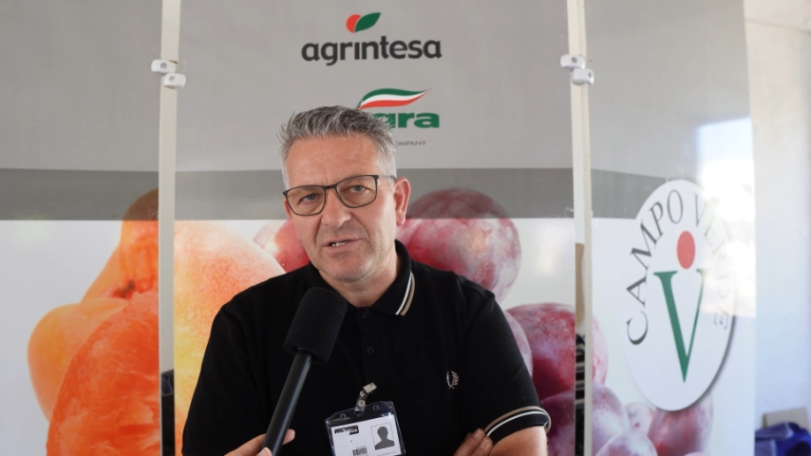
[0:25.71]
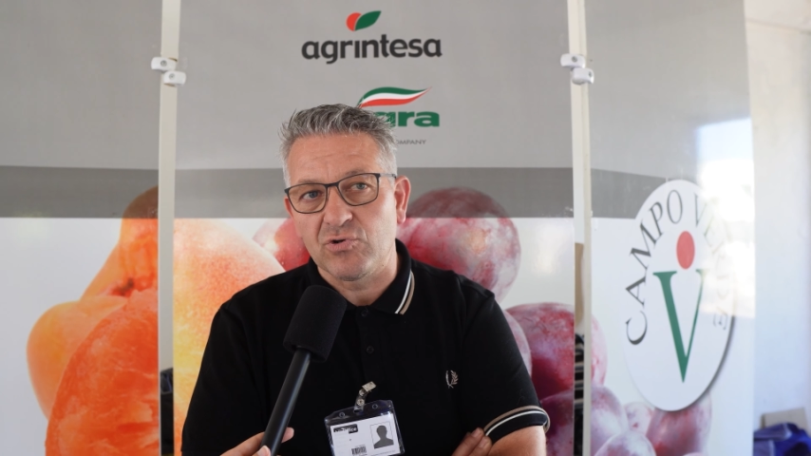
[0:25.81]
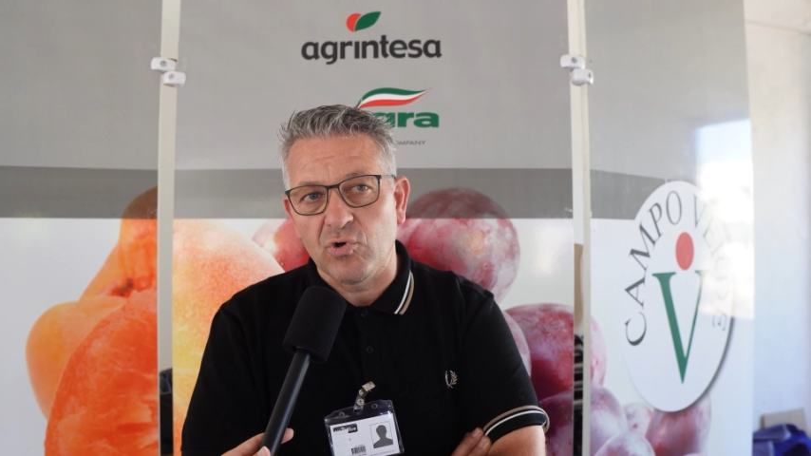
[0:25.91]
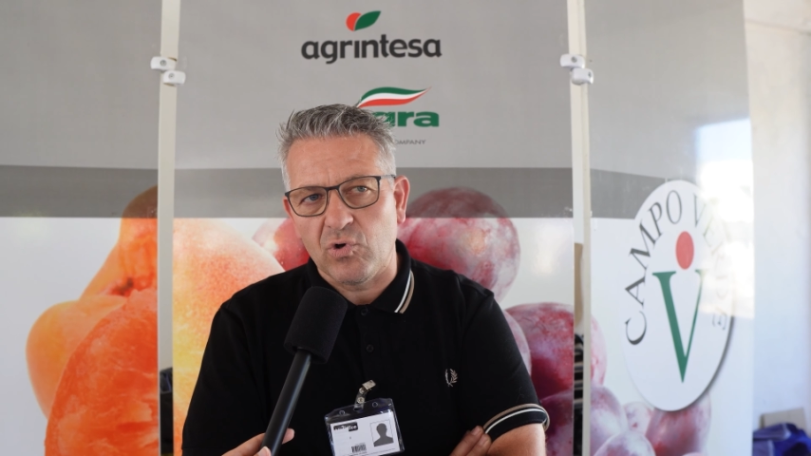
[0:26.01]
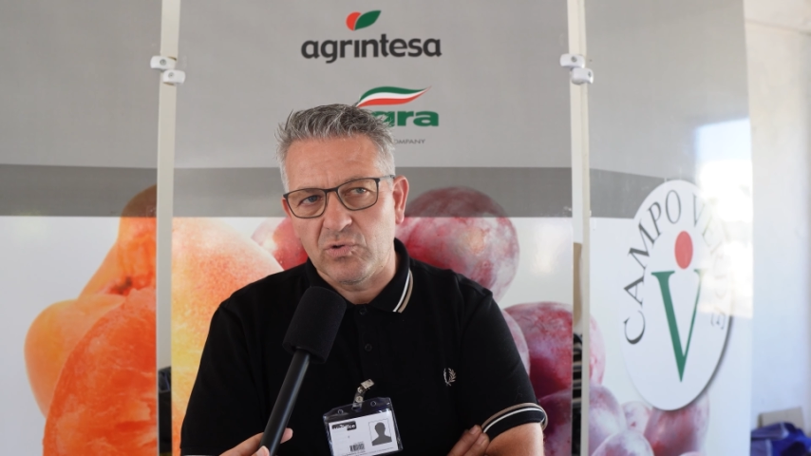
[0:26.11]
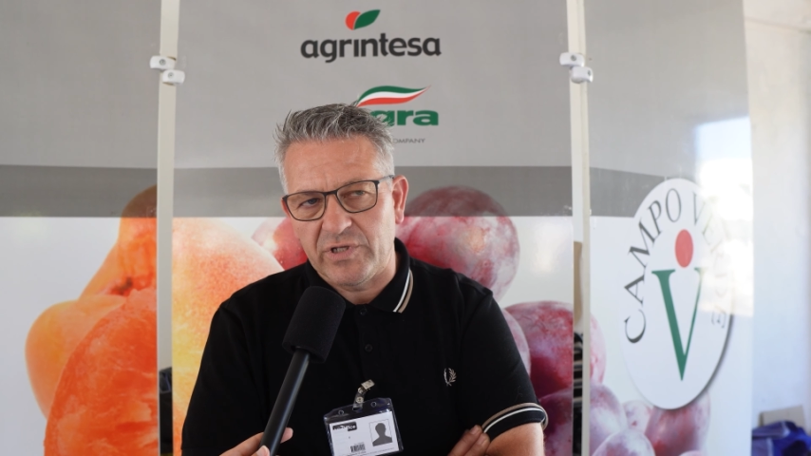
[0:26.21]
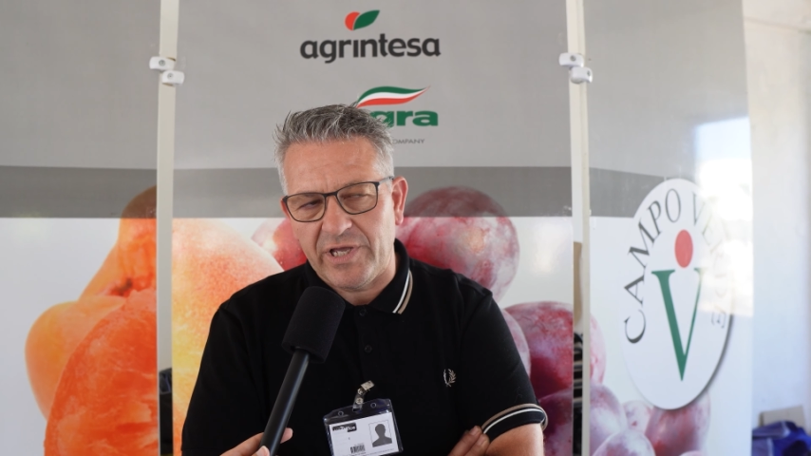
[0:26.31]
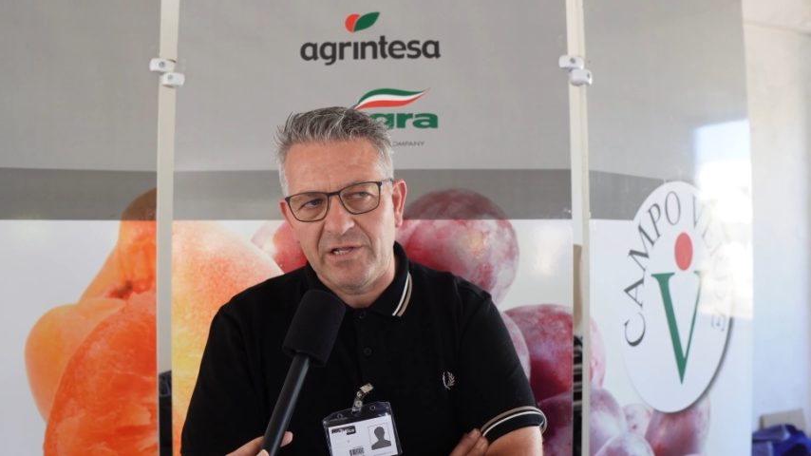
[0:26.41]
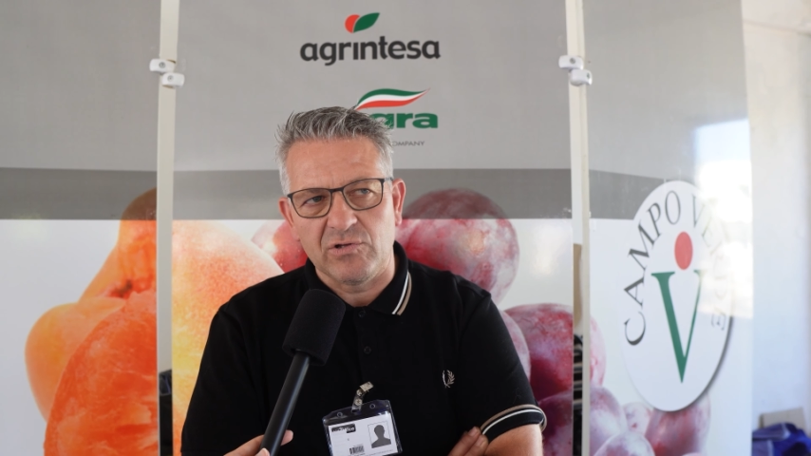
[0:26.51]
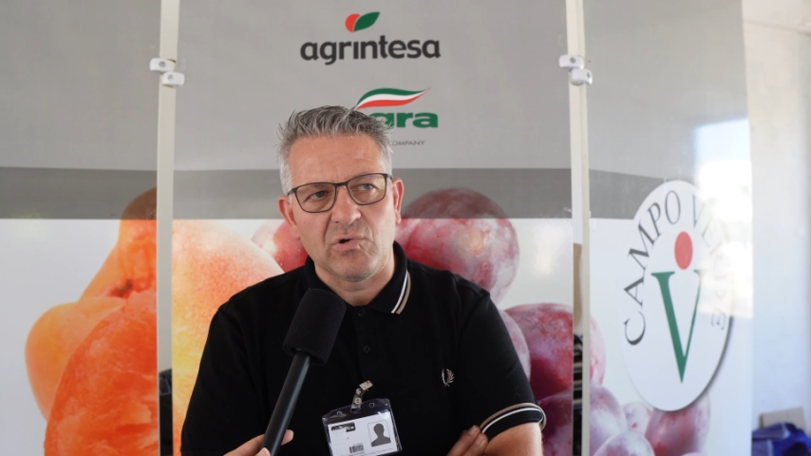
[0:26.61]
Sono
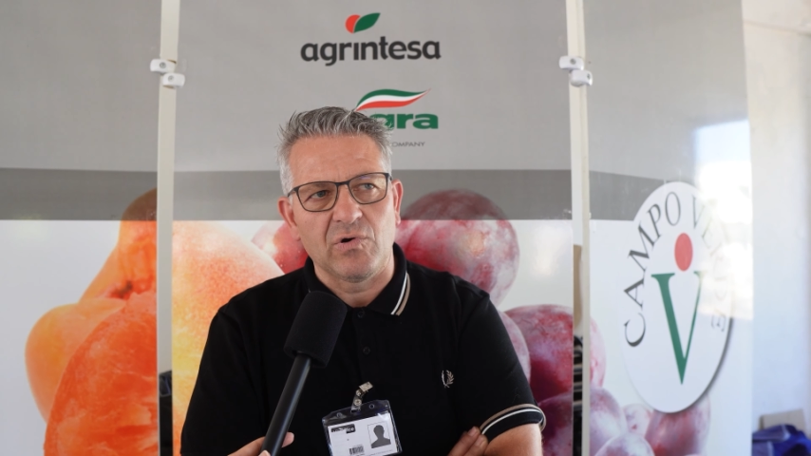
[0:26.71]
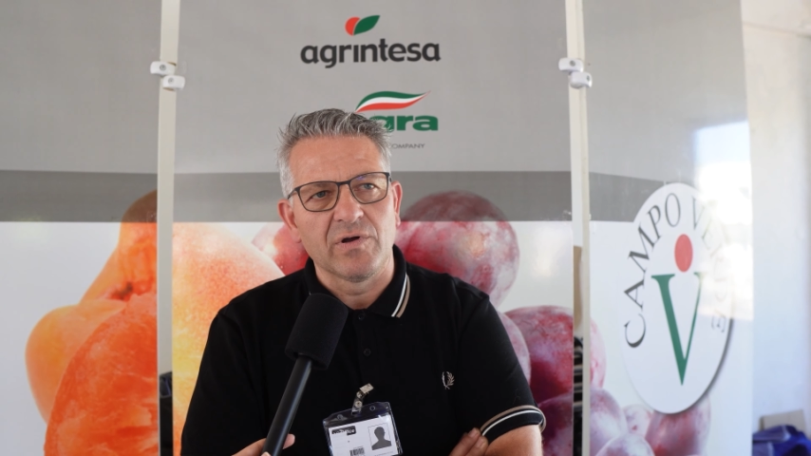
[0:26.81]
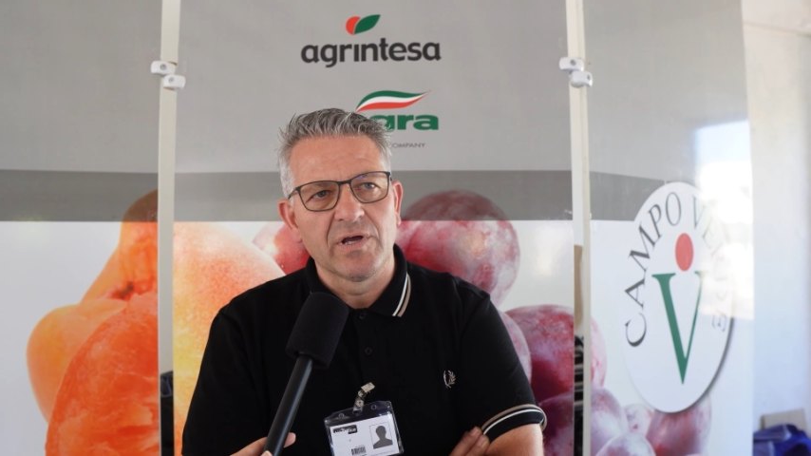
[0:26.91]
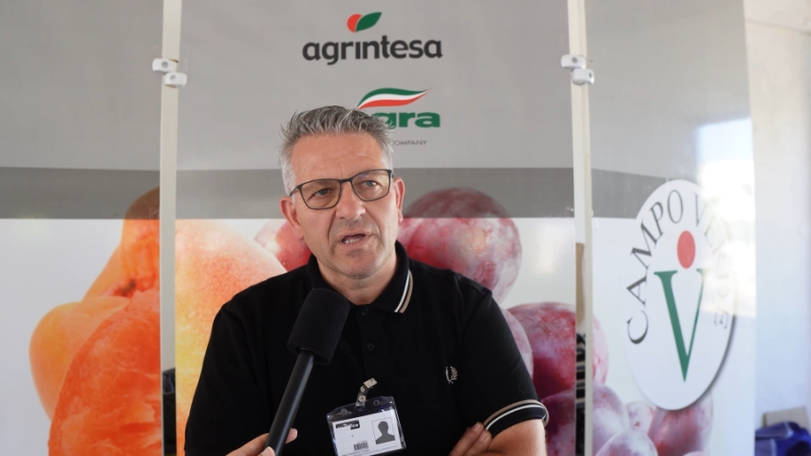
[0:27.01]
contento